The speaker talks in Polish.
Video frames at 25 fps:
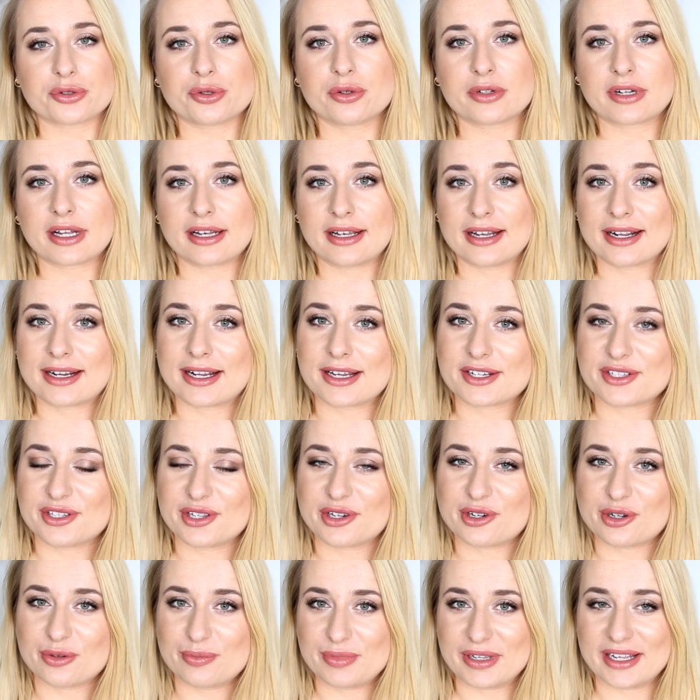koszulka dla
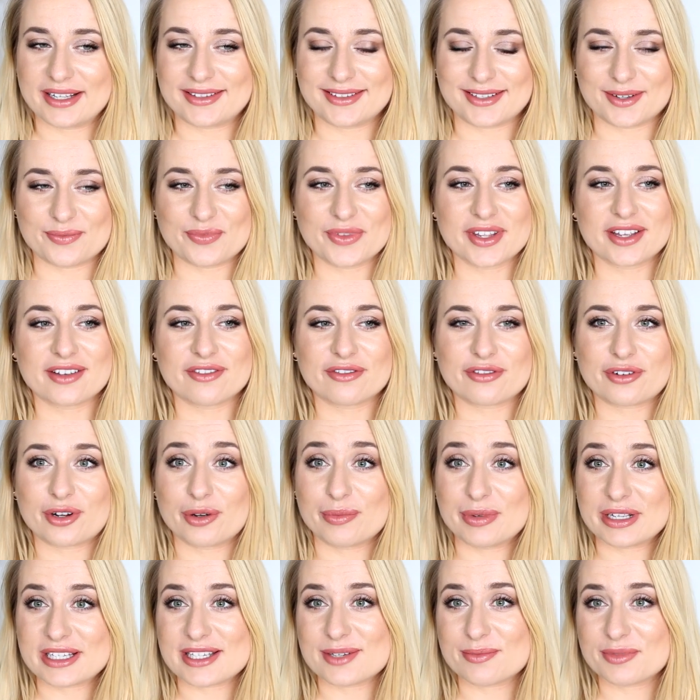każdej kobiety. W
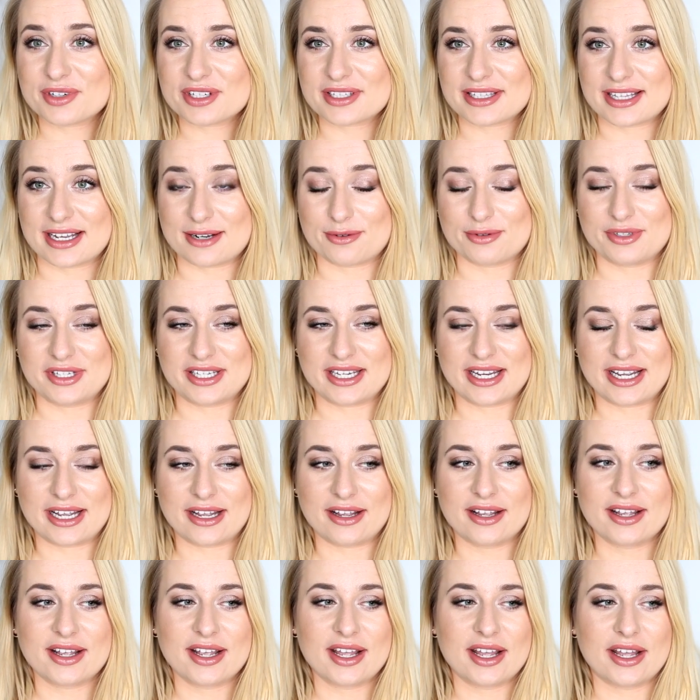kobiecym
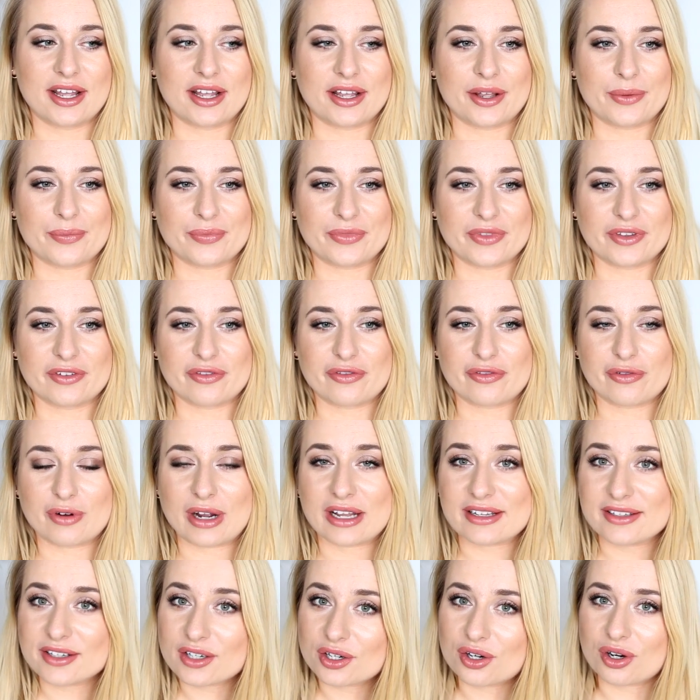kształcie, w
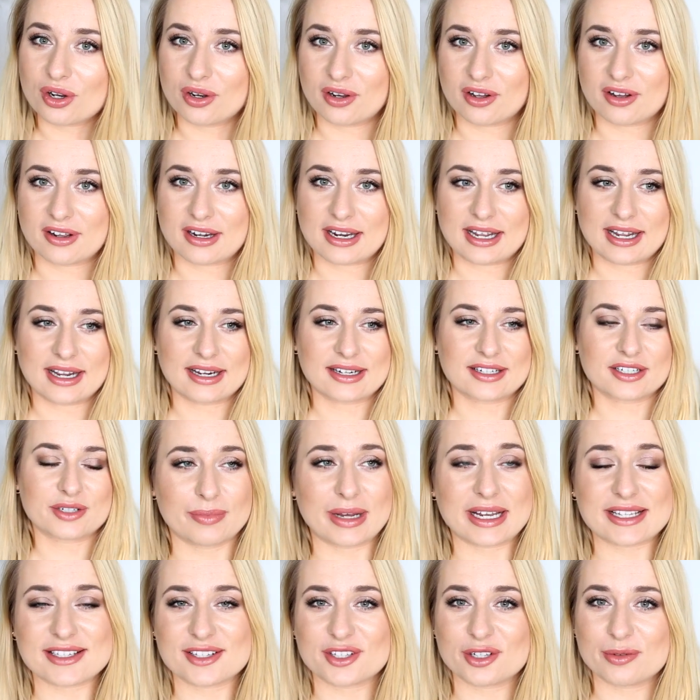ładnych kolorach,
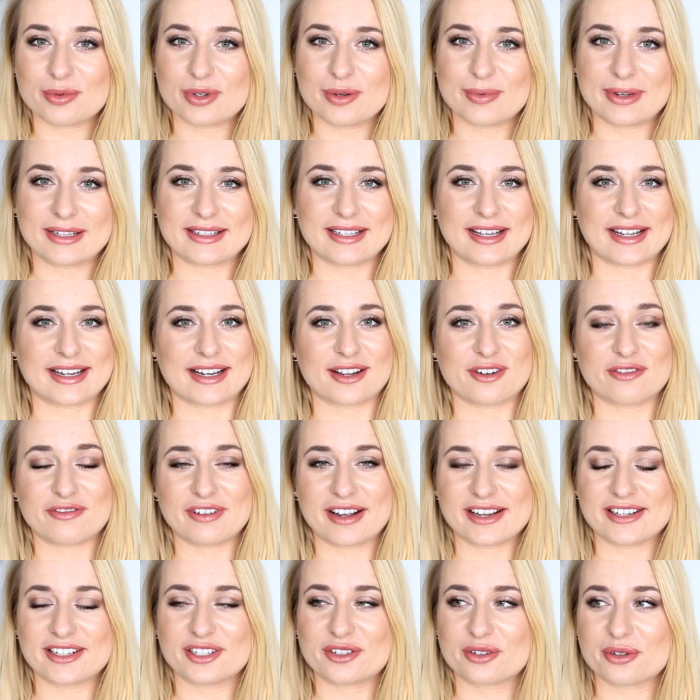bardzo dobry materiał,
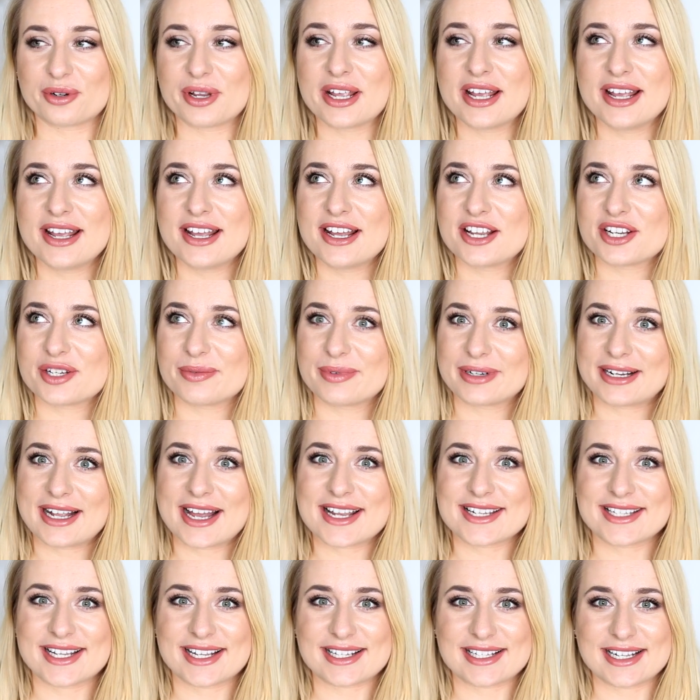fajny krój, żeby
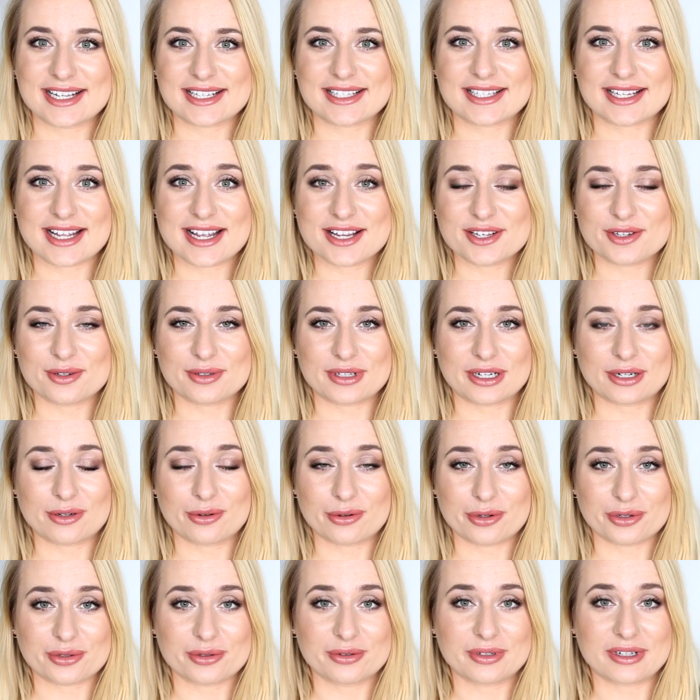każda z nas z chęcią
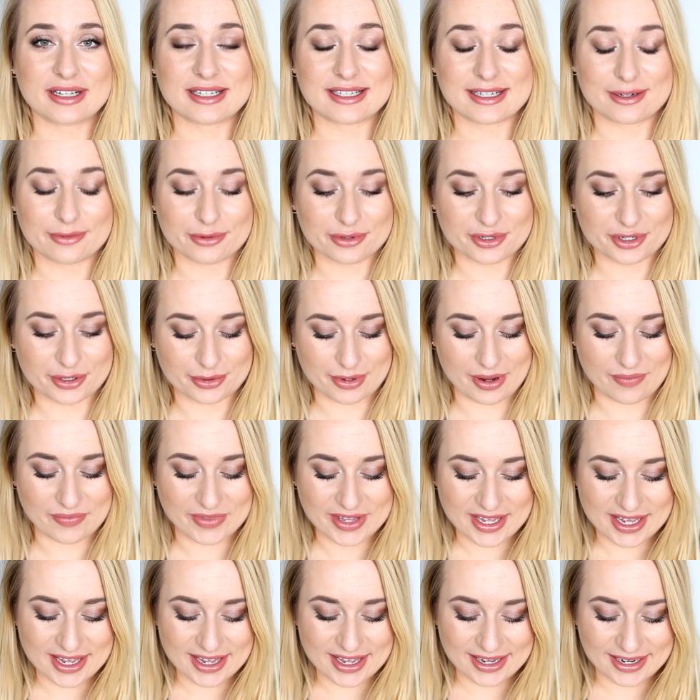taką koszulkę założyła.
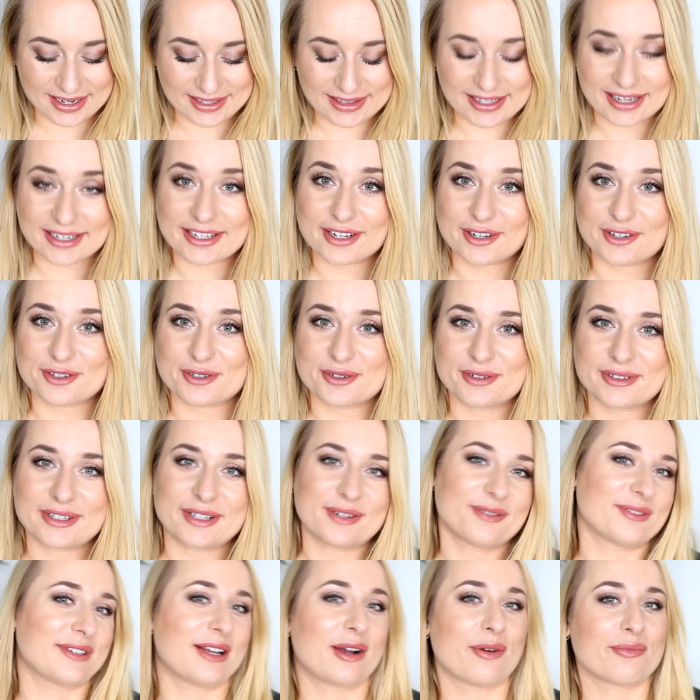I takie
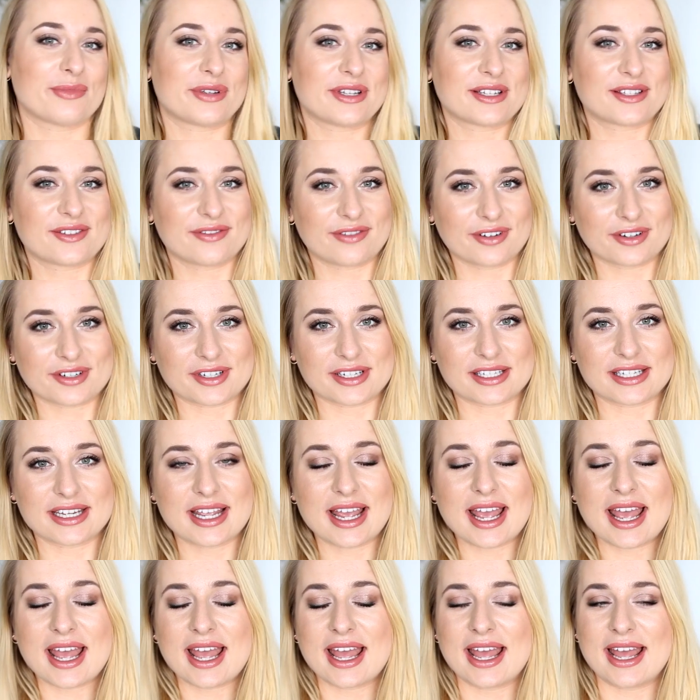koszulki udało mi się stworzyć.
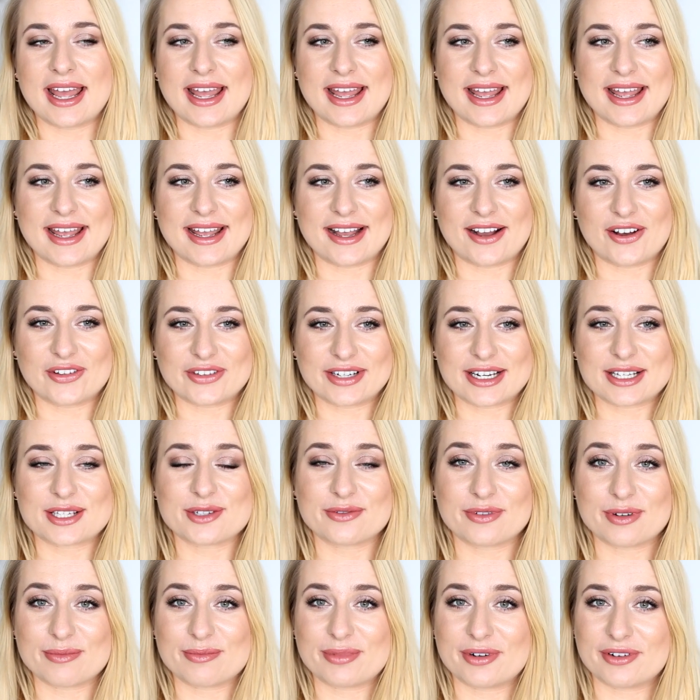E, od
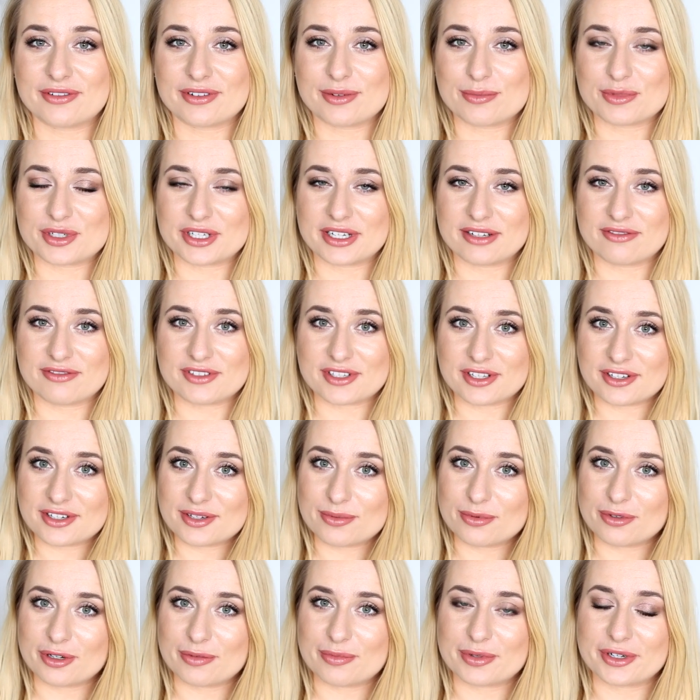razu Wam powiem, że
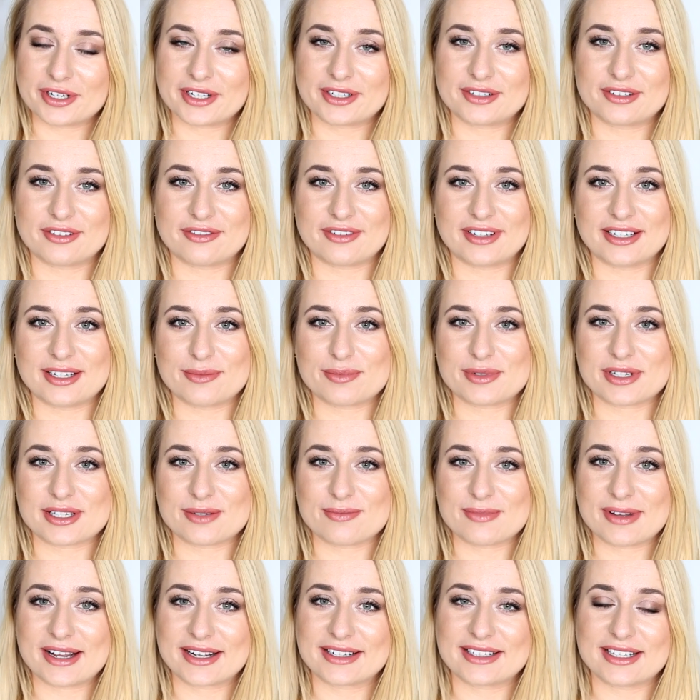wzory były projektowane
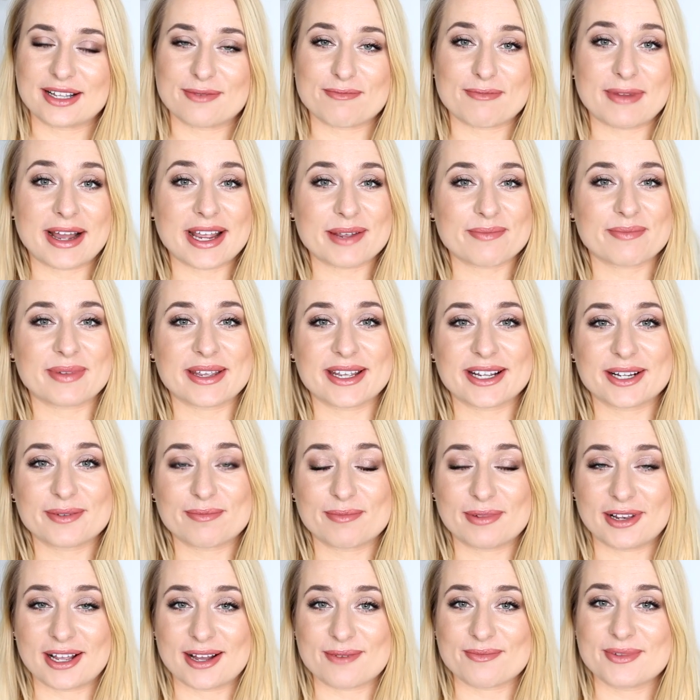przez Magdę My Pink
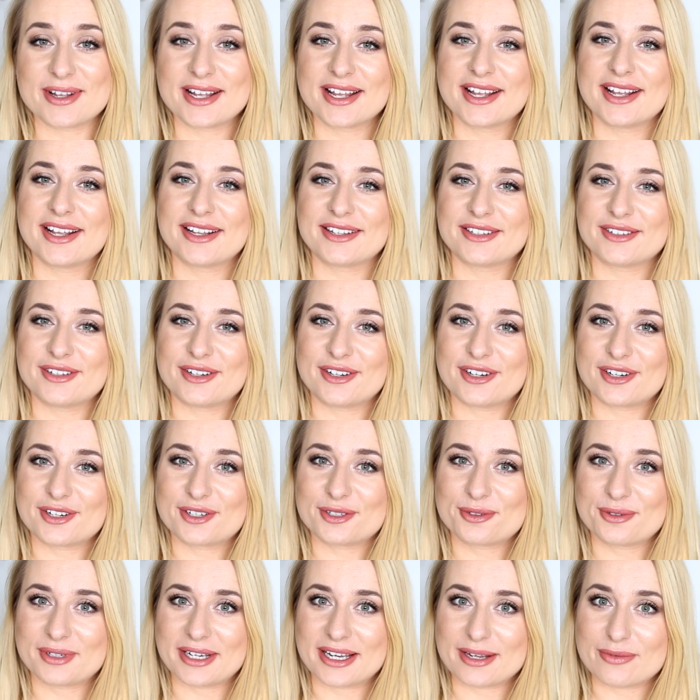Plum, do
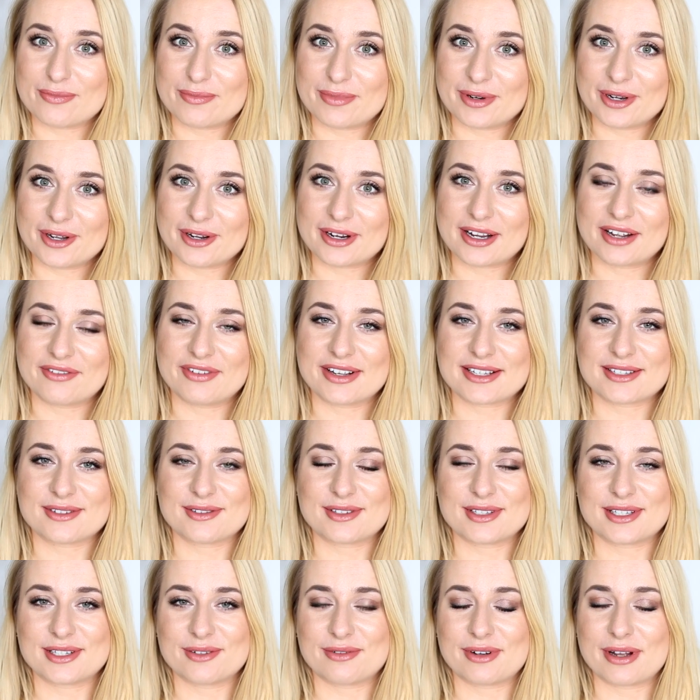której bloga Was
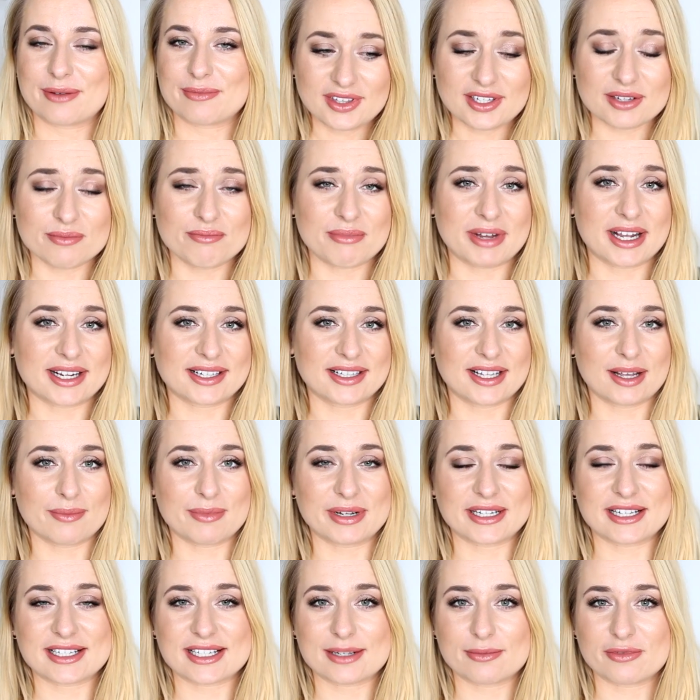odsyłam. Magda
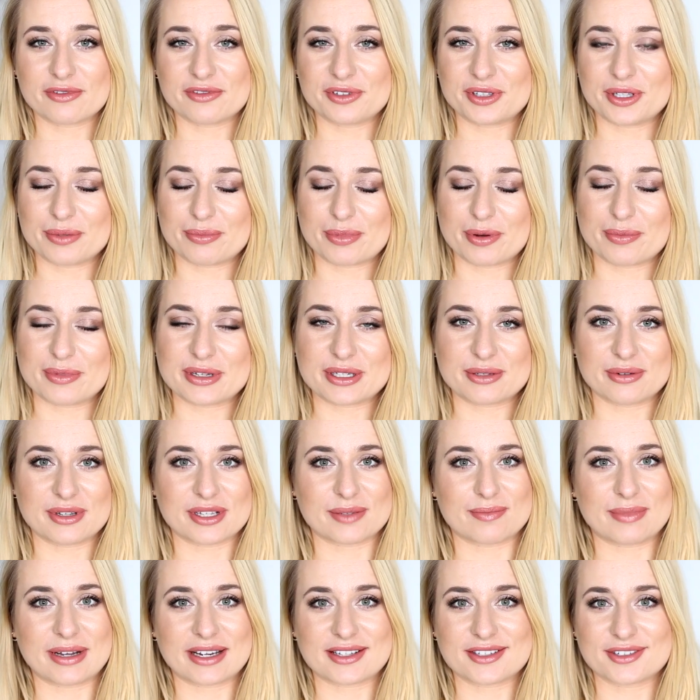ma niesamowite pomysły,
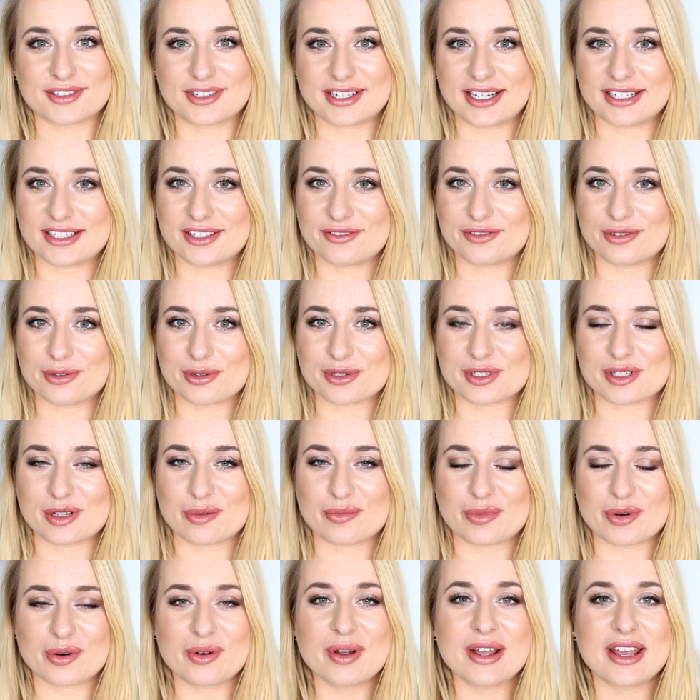jest bardzo kreatywną
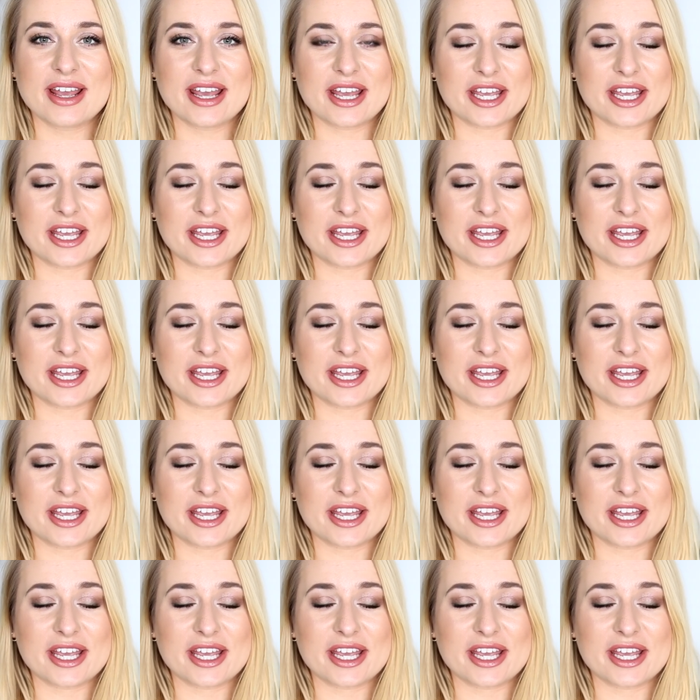osobą